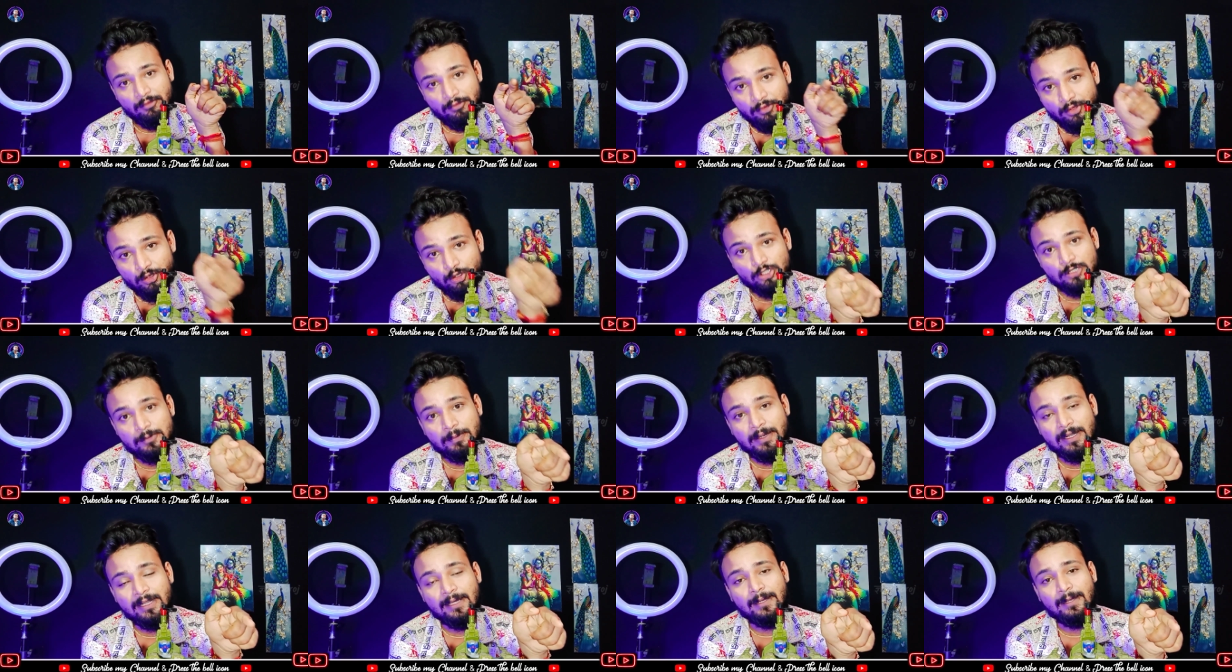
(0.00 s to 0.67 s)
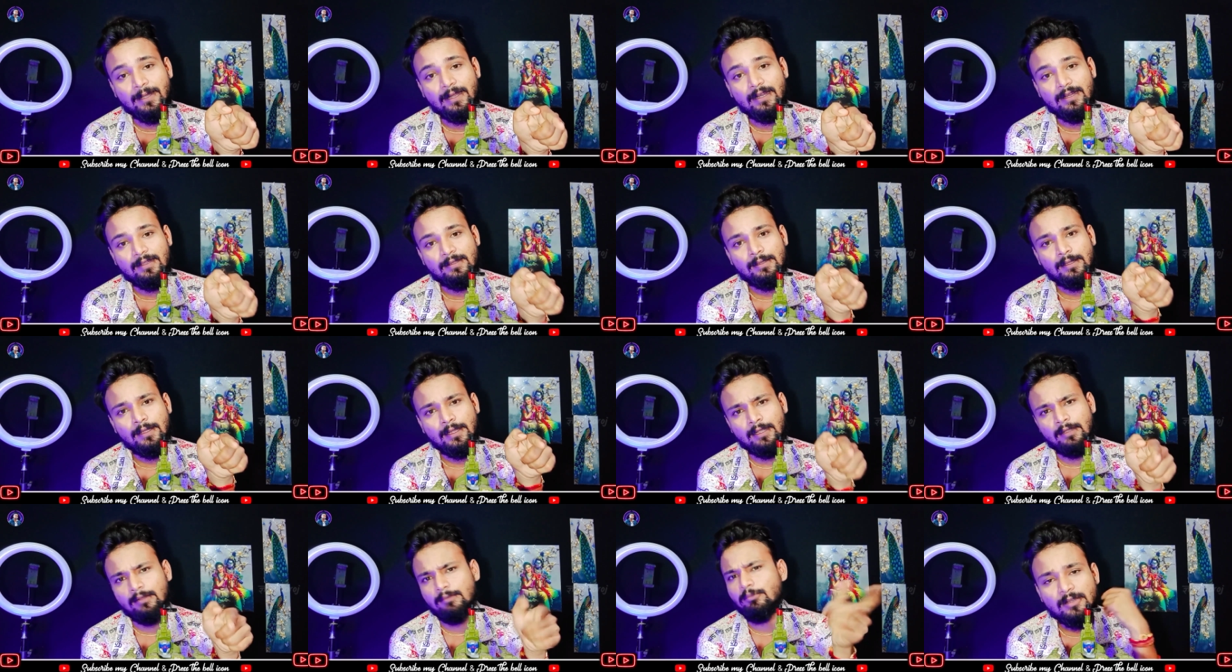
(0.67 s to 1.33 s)
व्यूज़ बढ़ेगा
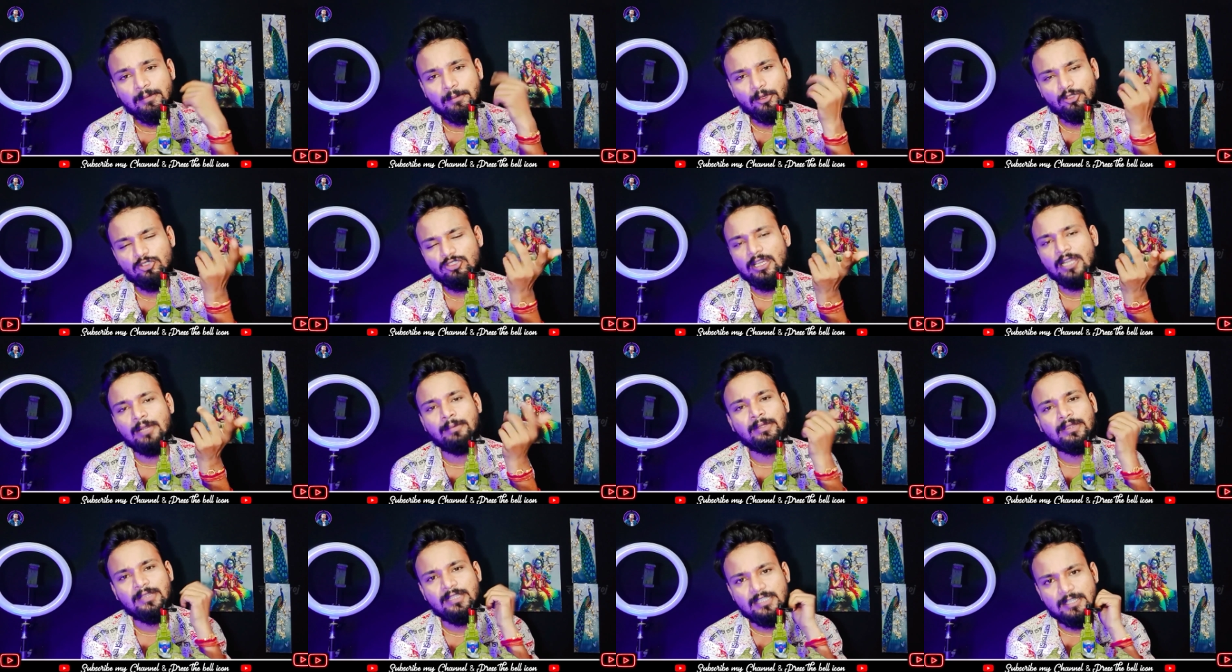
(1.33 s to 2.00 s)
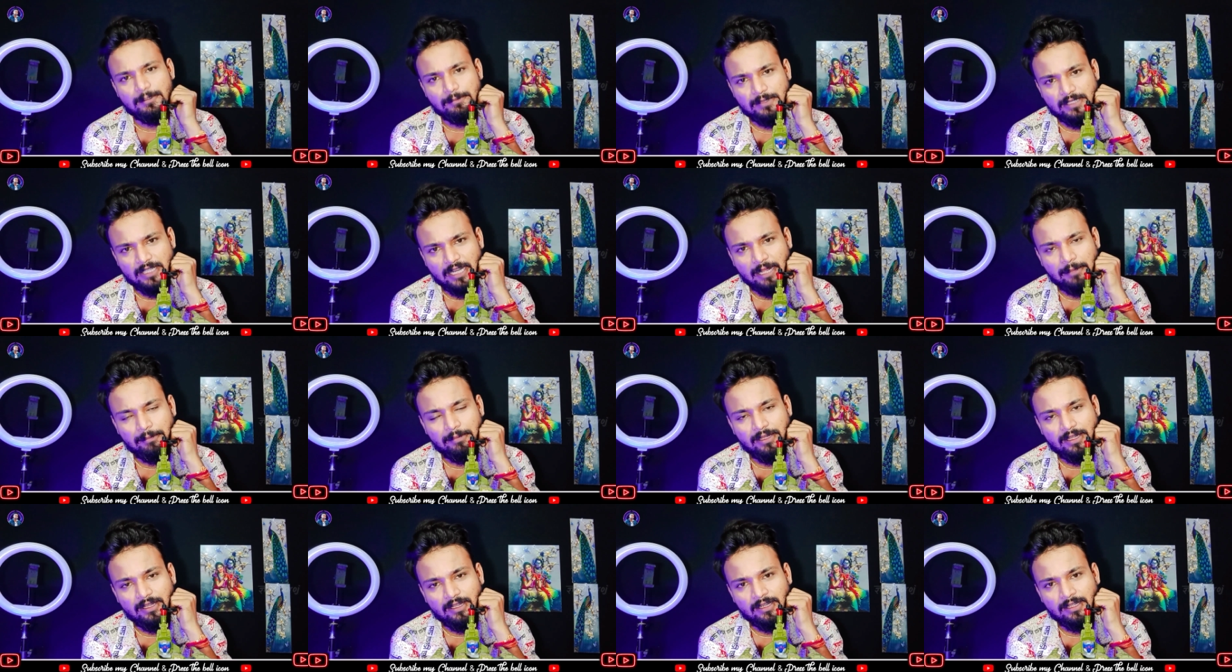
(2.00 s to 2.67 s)
एंड बहुत सारे बंदे
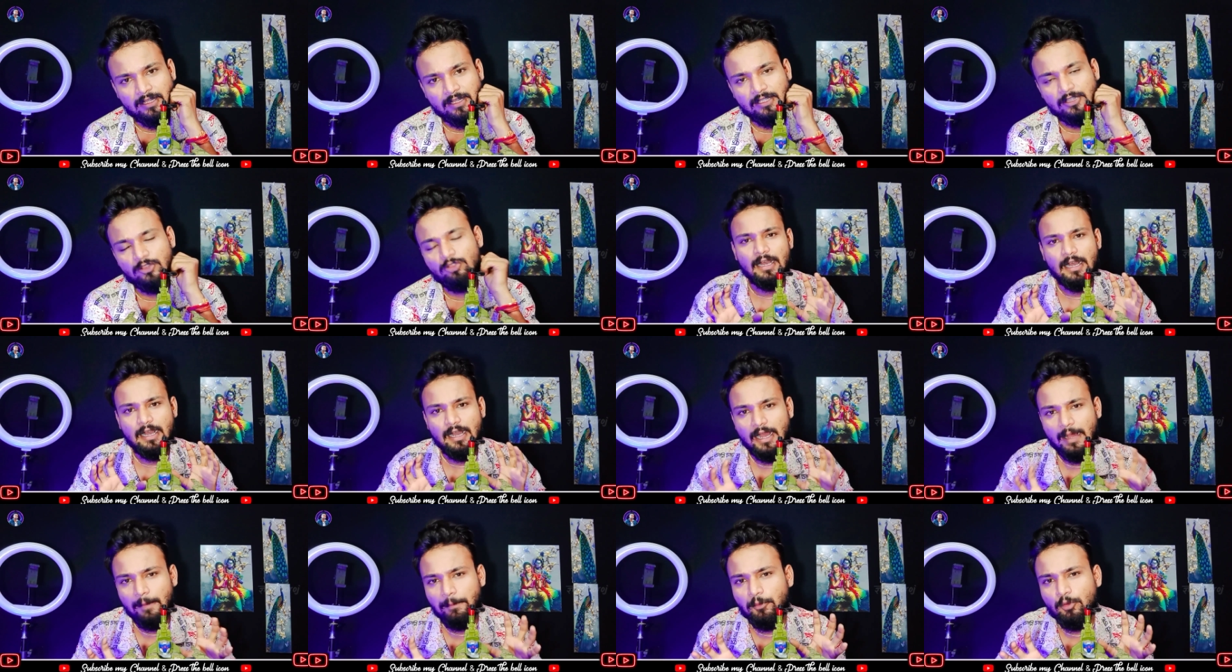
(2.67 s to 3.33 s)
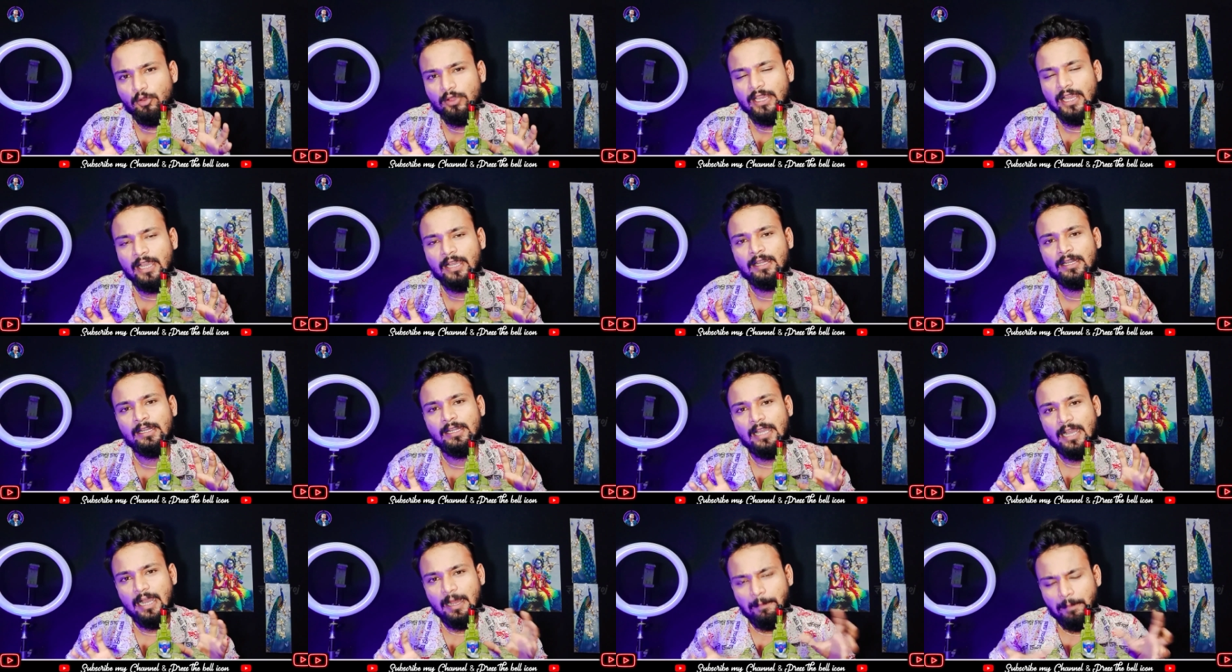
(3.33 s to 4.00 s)
सब्सक्राइब भी करेंगे तो आपको क्या
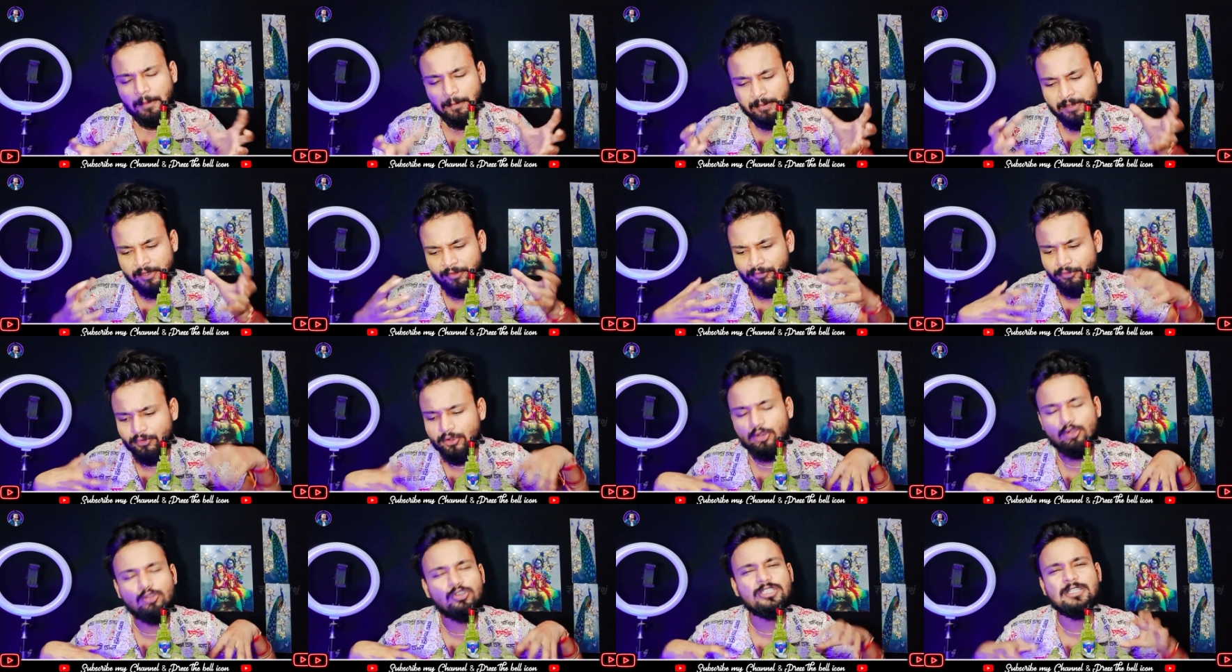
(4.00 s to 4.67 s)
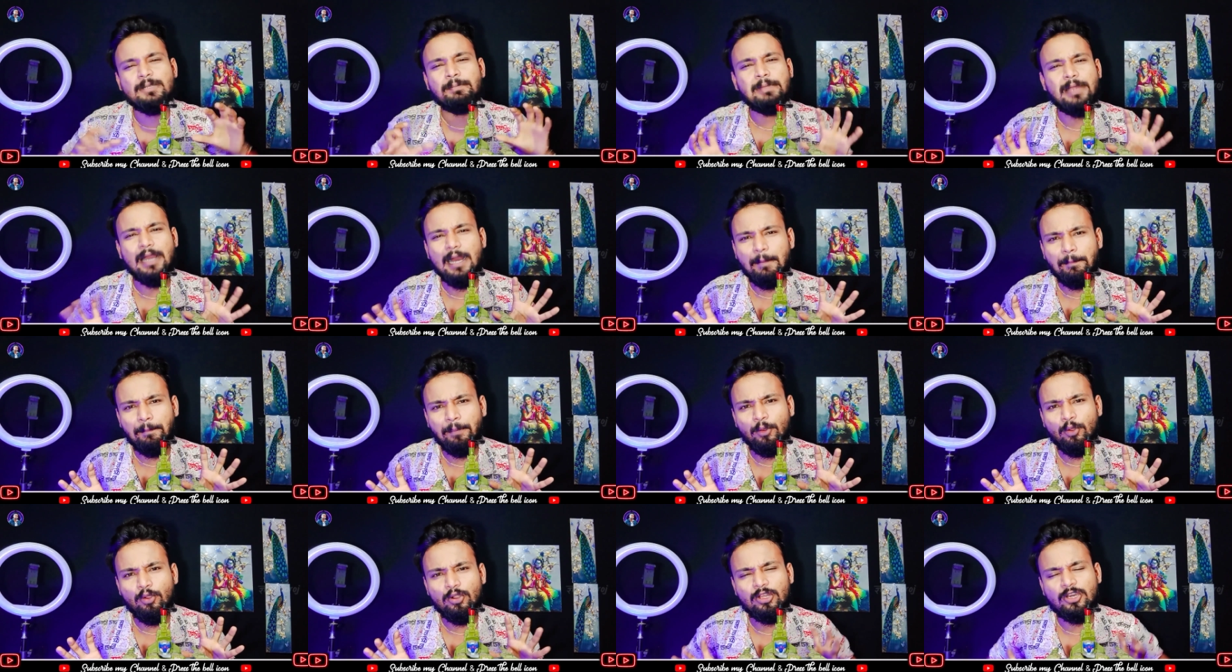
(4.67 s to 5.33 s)
करनी है आप अपने वीडियो को जब भी
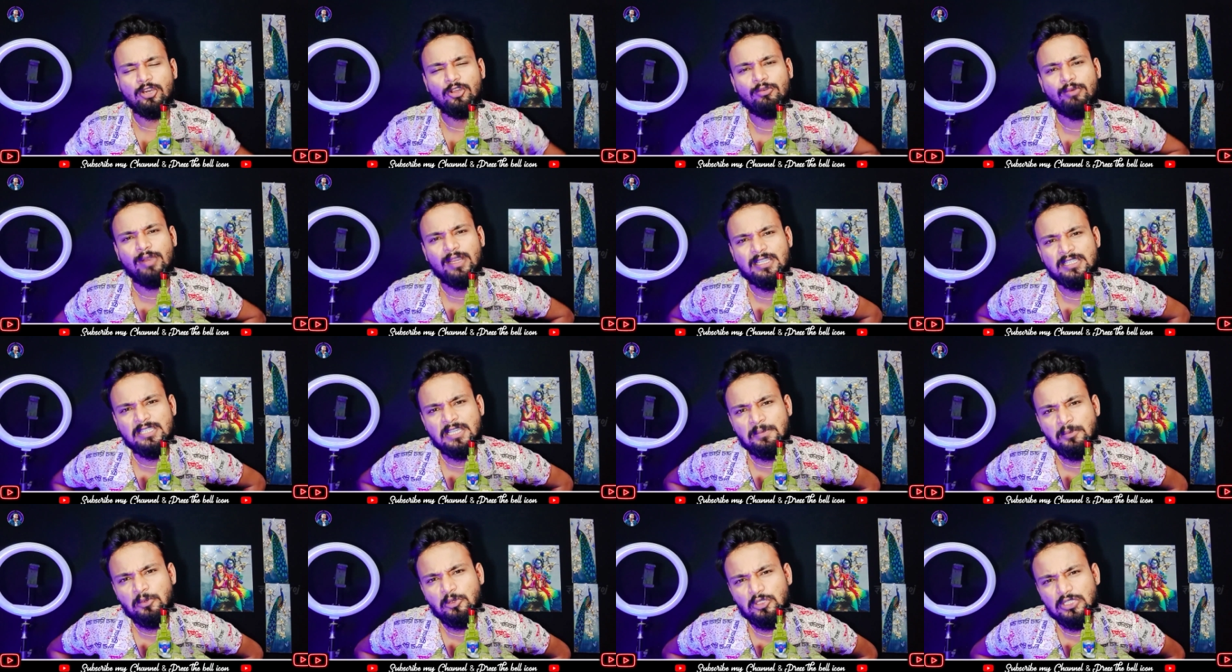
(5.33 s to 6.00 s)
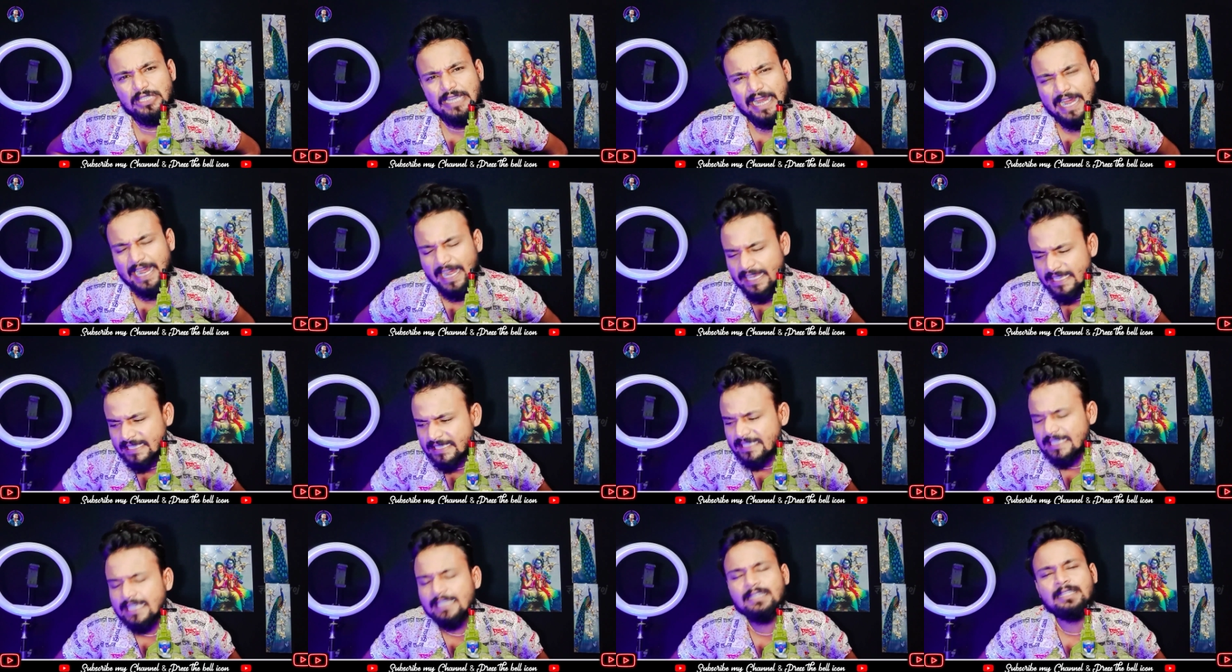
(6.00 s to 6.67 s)
अपलोड करो भाई साहब कुछ
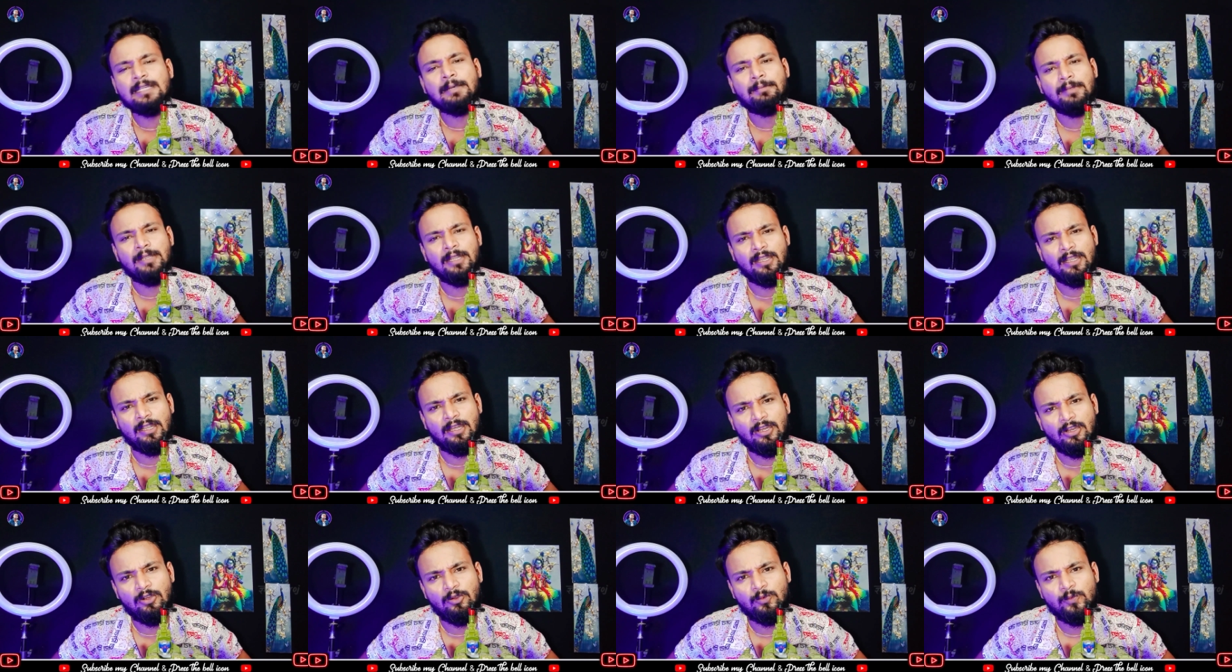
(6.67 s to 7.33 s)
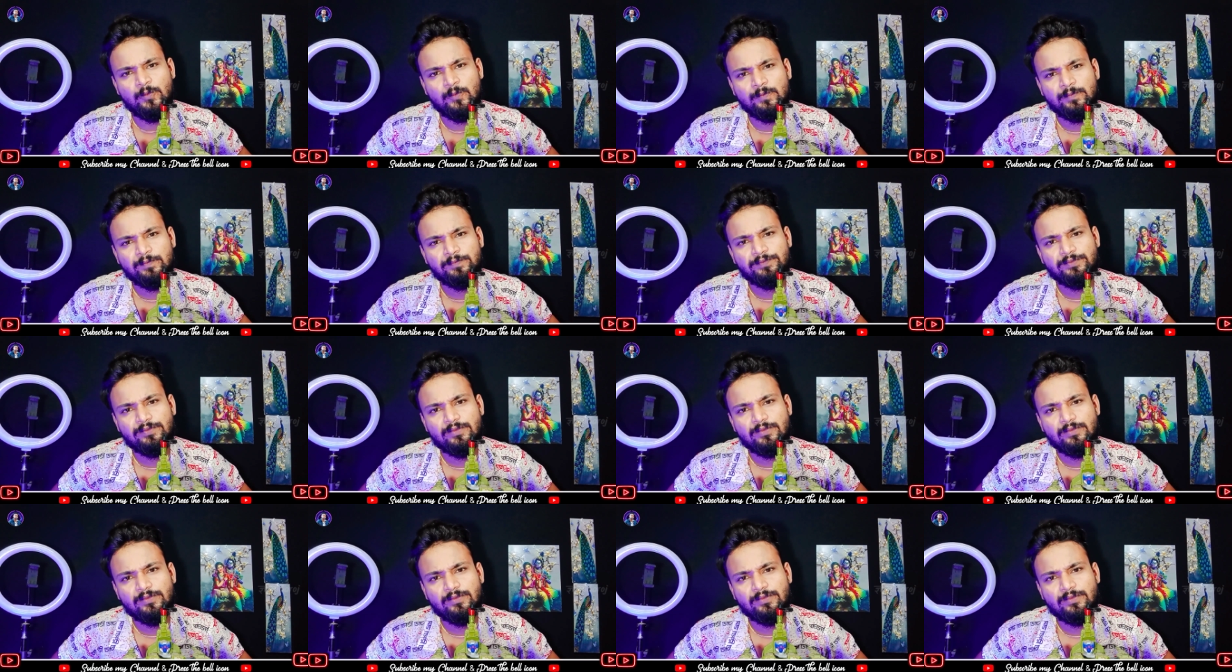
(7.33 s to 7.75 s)
ऐसा थंबनेल लगाओ